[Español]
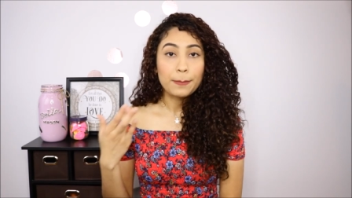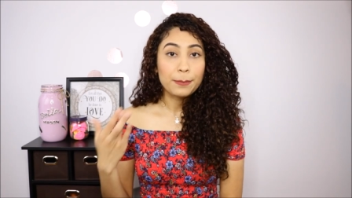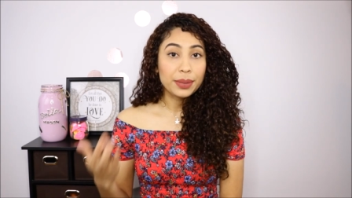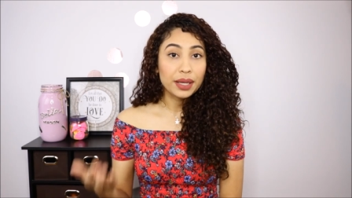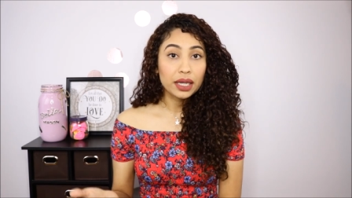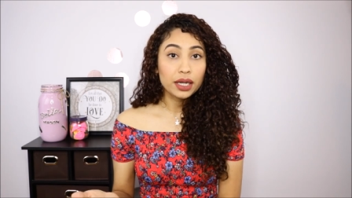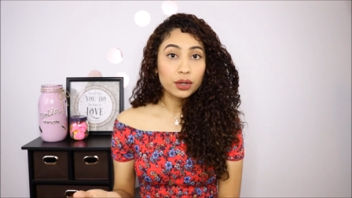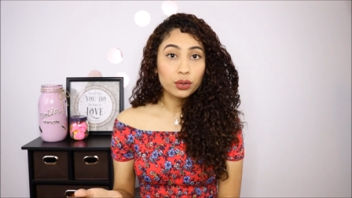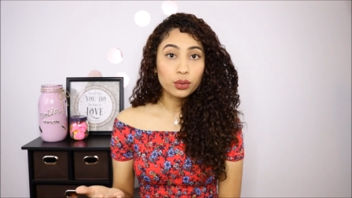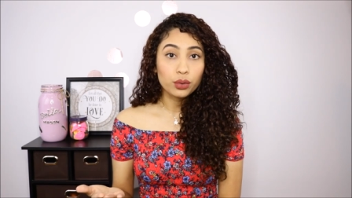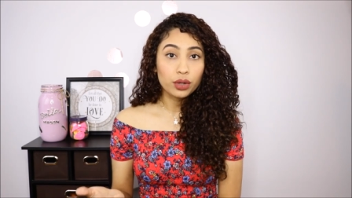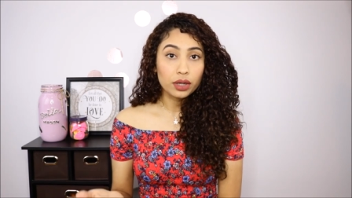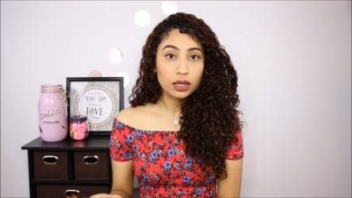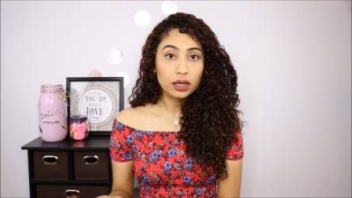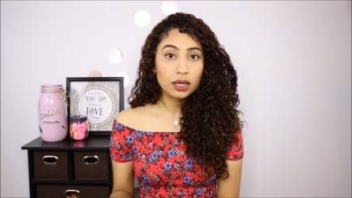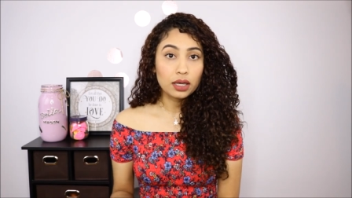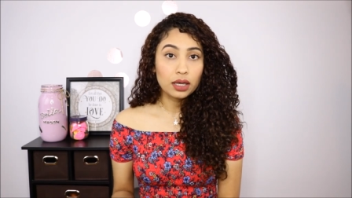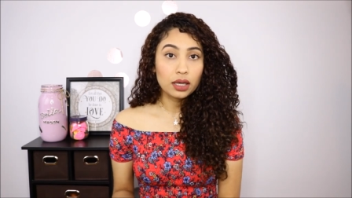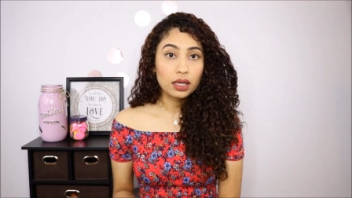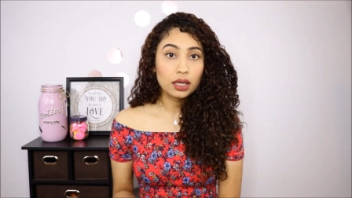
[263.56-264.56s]
pero
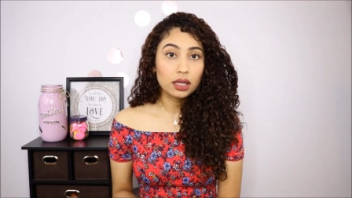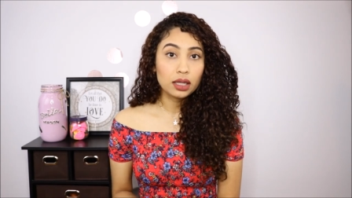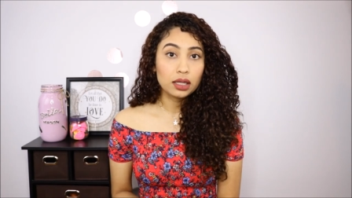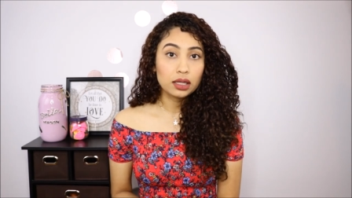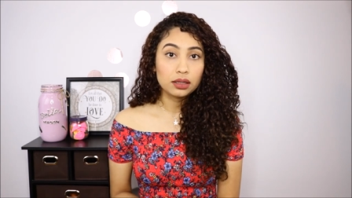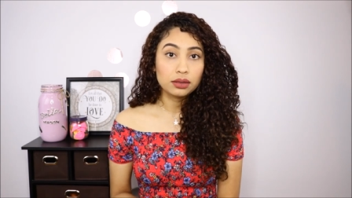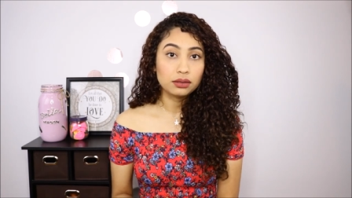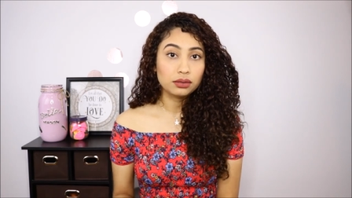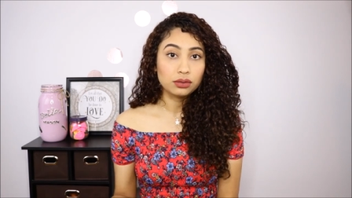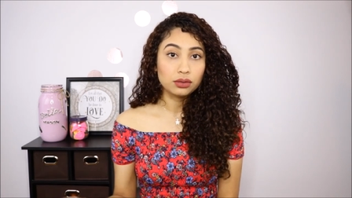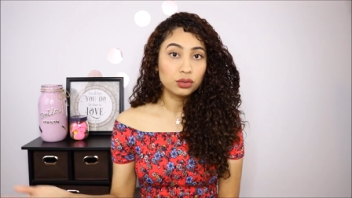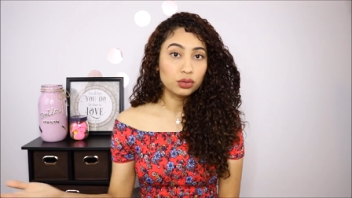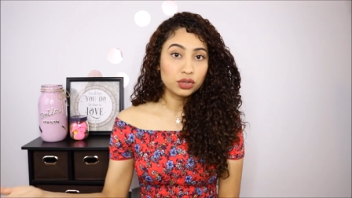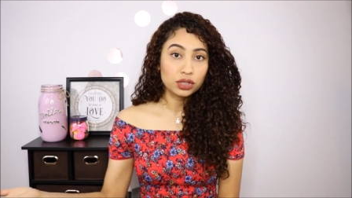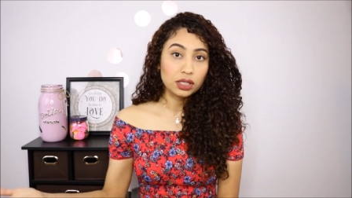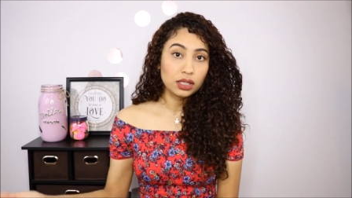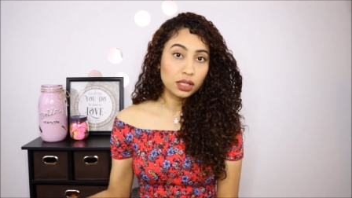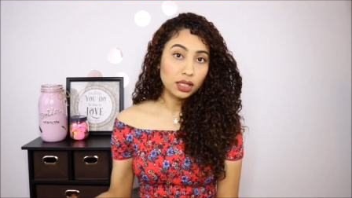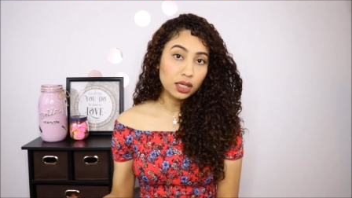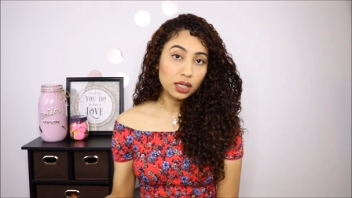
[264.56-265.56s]
eh, no
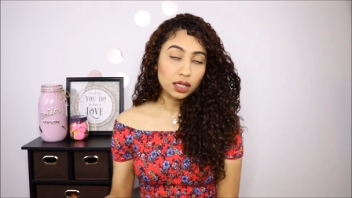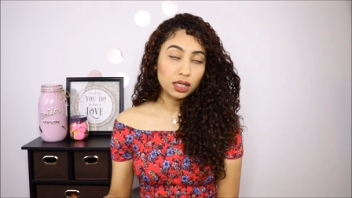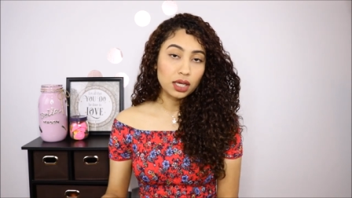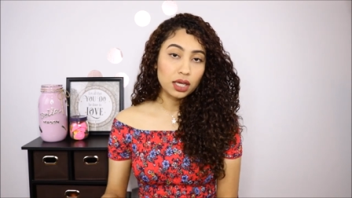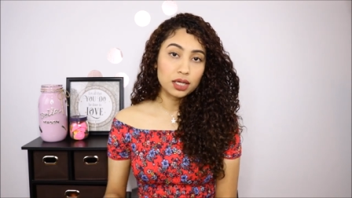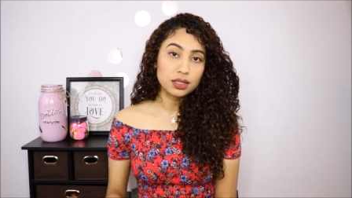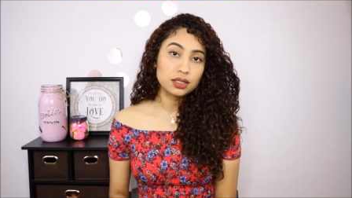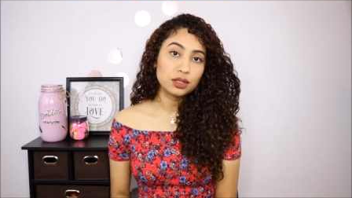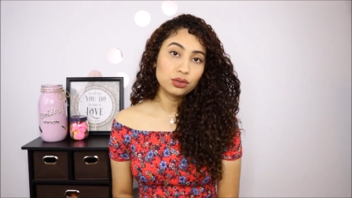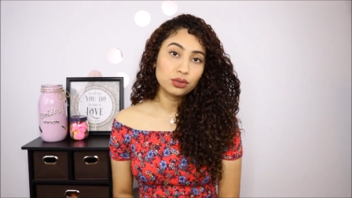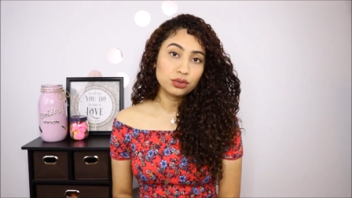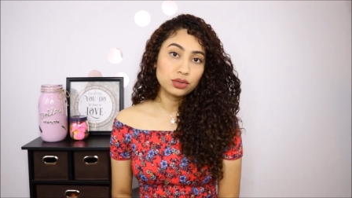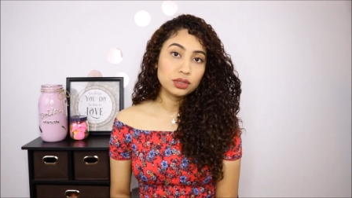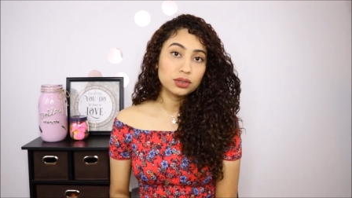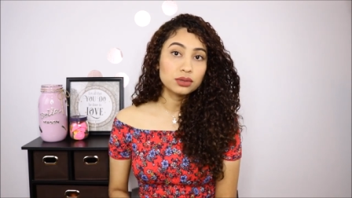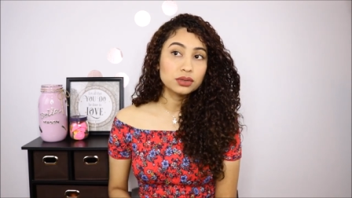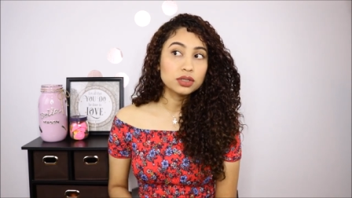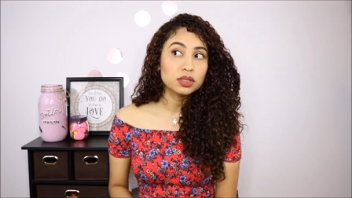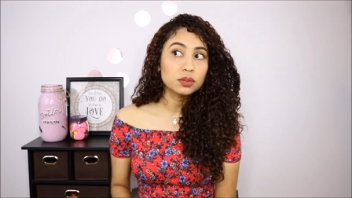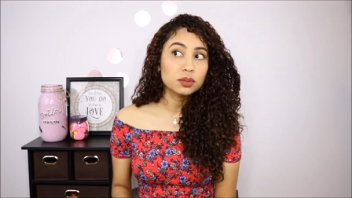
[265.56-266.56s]
tenían en ese entonces,
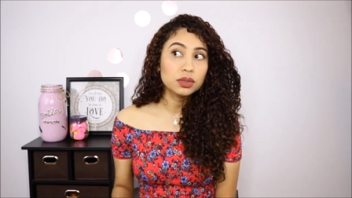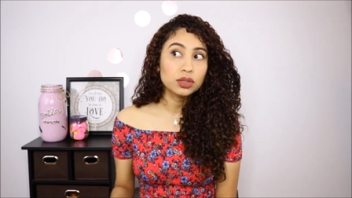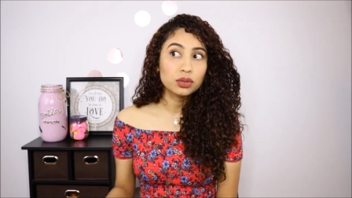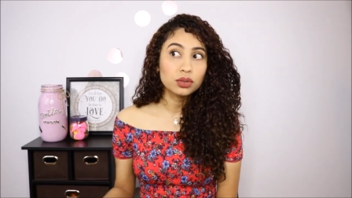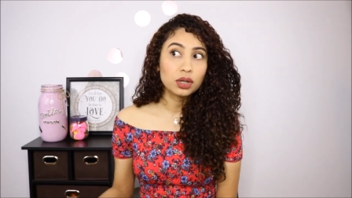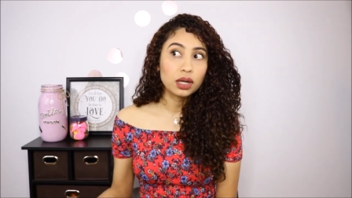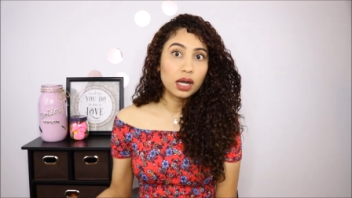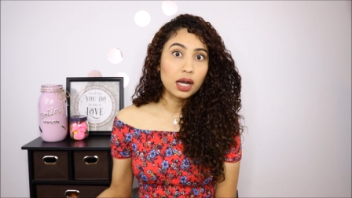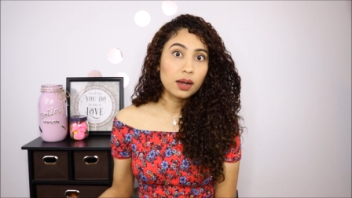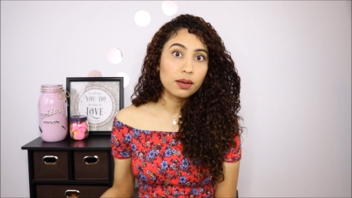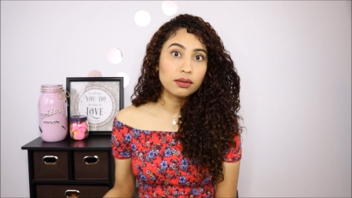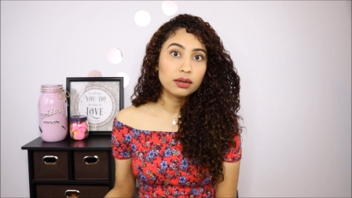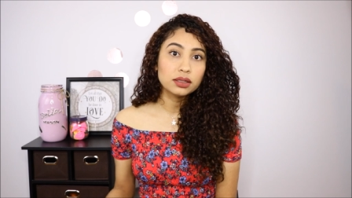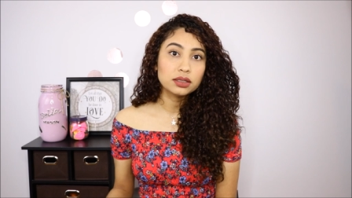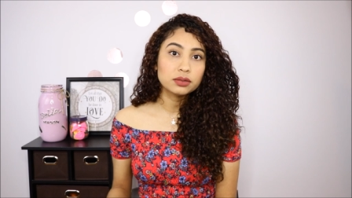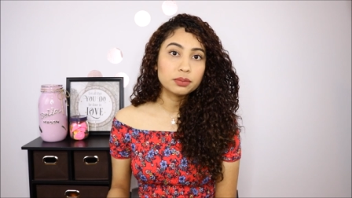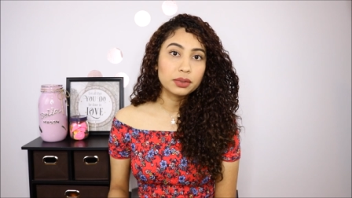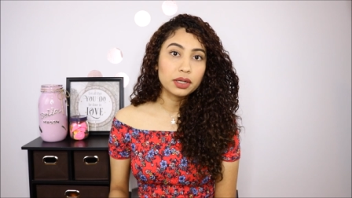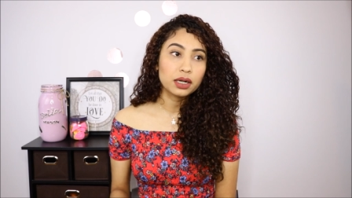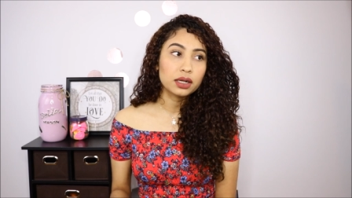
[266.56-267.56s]
entonces me tocaba
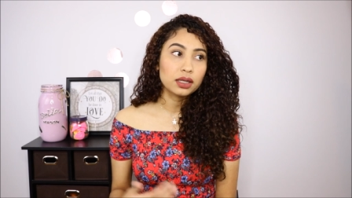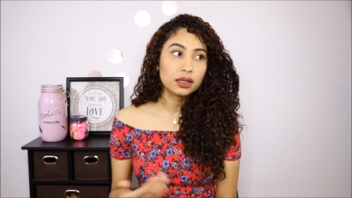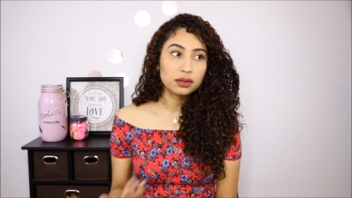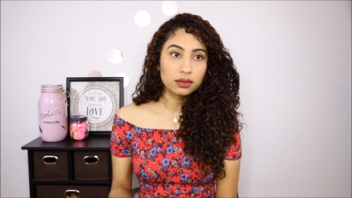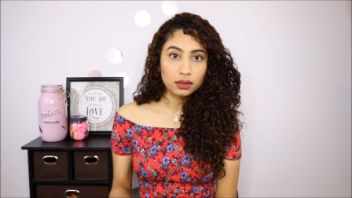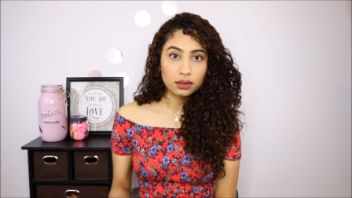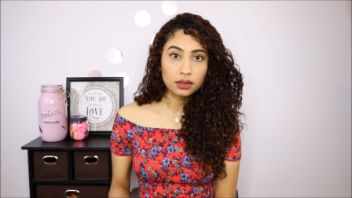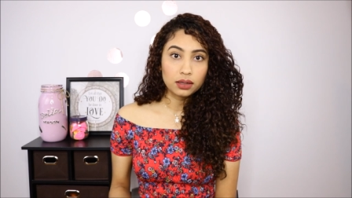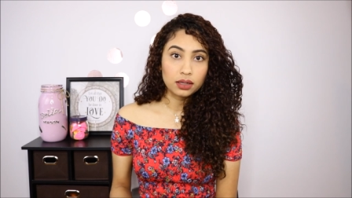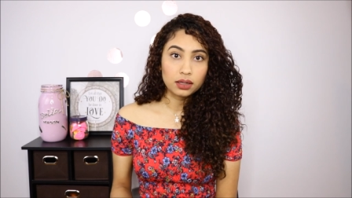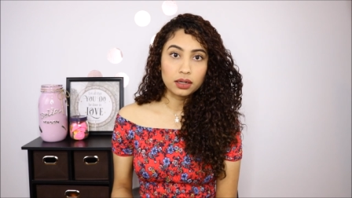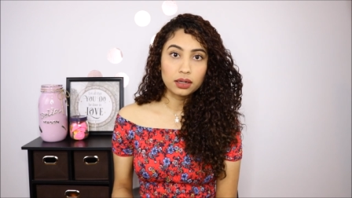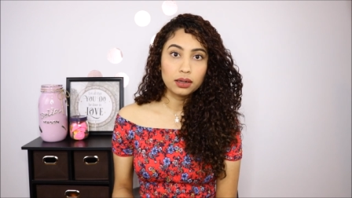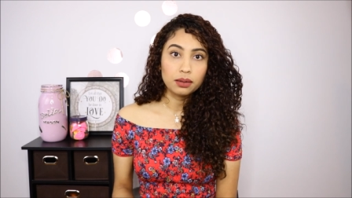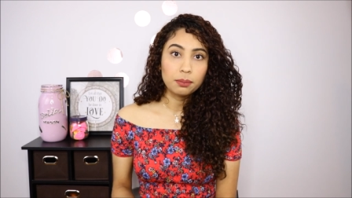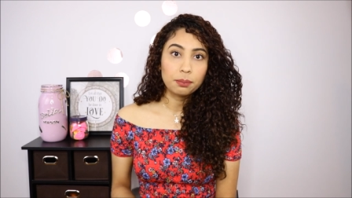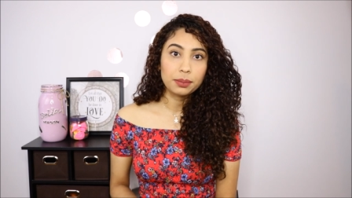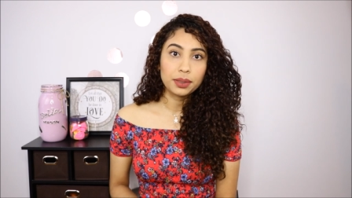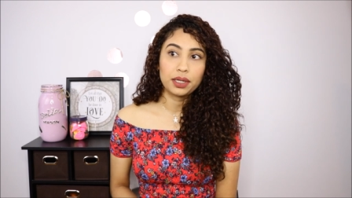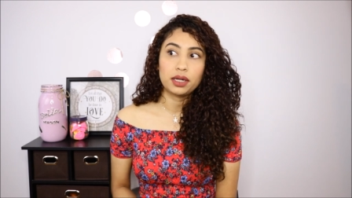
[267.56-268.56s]
esperar que
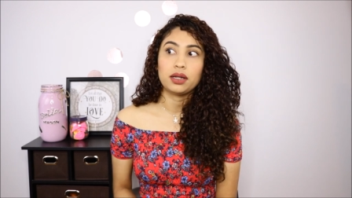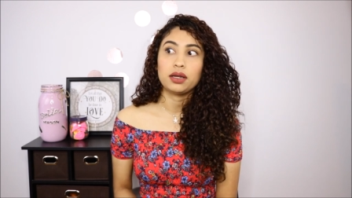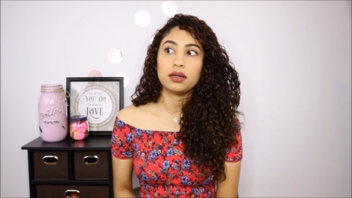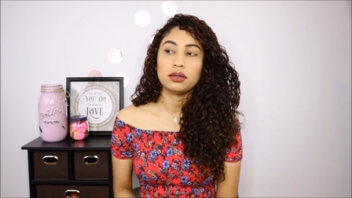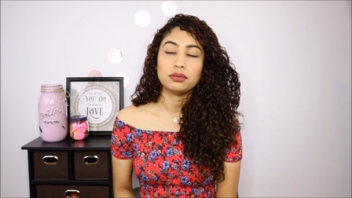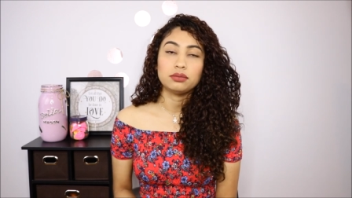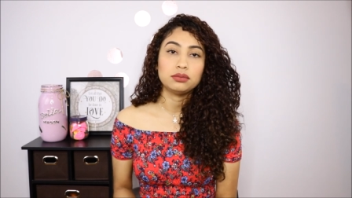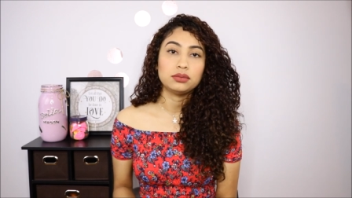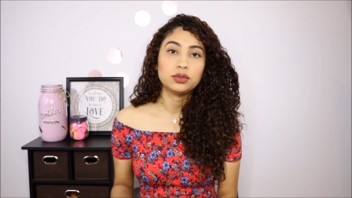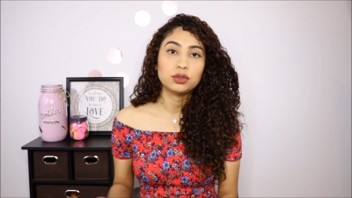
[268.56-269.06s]
trajeran para,